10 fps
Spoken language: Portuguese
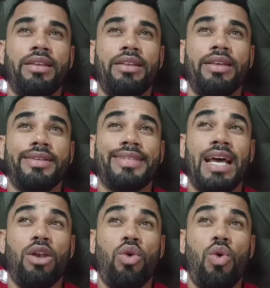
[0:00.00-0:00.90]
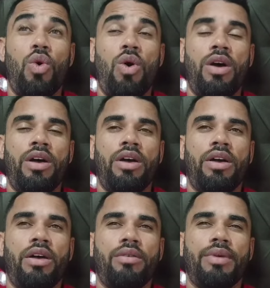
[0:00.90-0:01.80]
Disse alô.
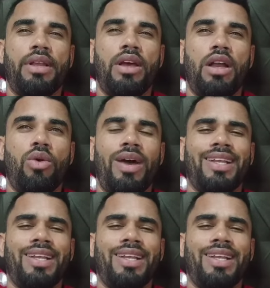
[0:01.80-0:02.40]
Eu falei alô.